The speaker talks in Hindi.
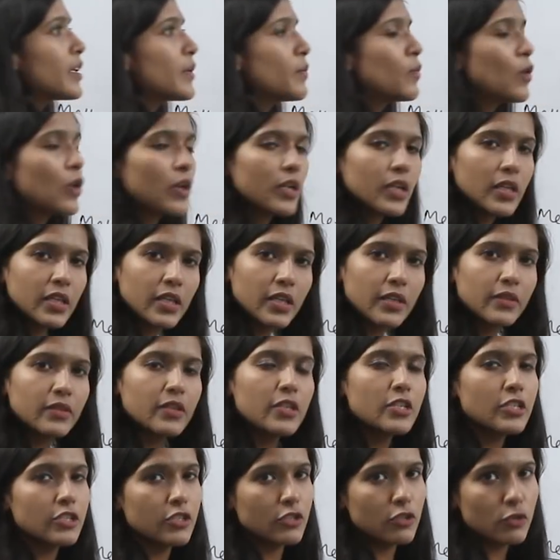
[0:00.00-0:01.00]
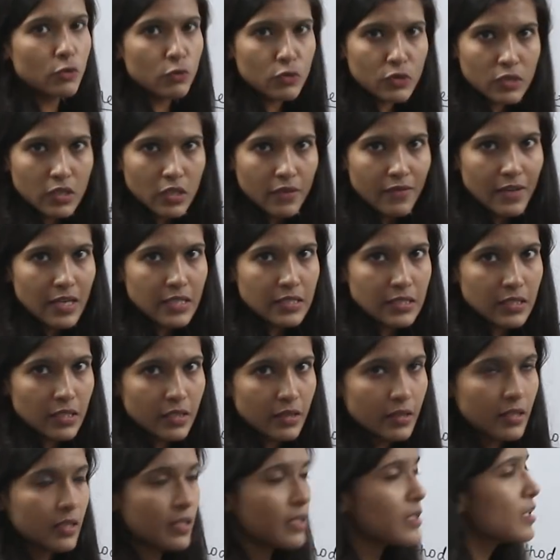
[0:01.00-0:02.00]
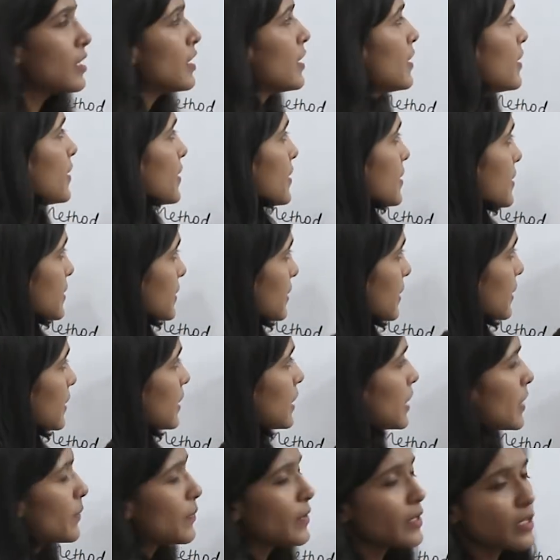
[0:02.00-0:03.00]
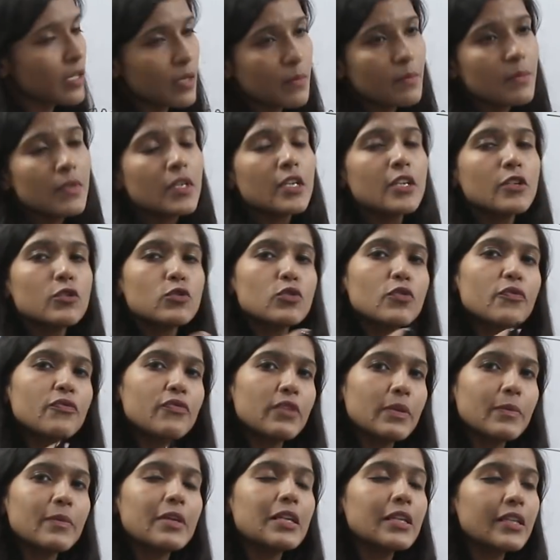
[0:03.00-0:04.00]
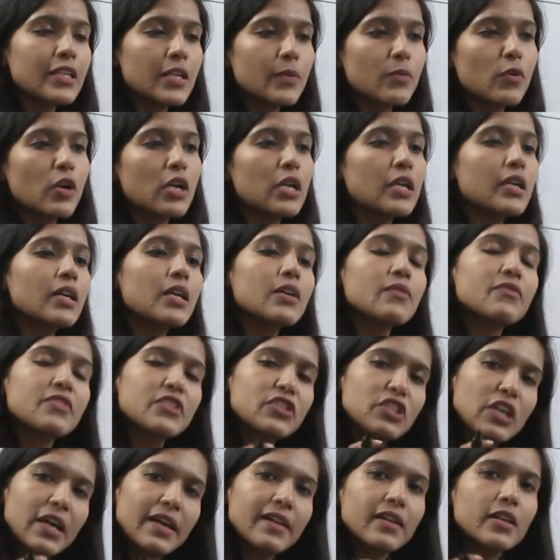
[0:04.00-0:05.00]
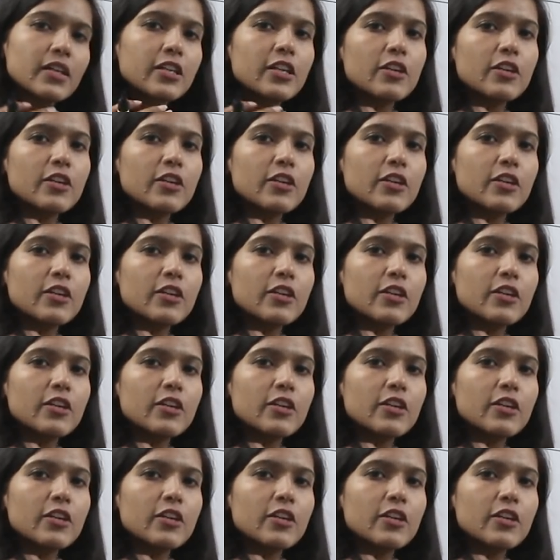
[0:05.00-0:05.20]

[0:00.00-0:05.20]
की बॉडी के अंदर इंट्रोड्यूस करवा सकते हैं इसके लिए भी हम जो फीमेल की बॉडी है वजाना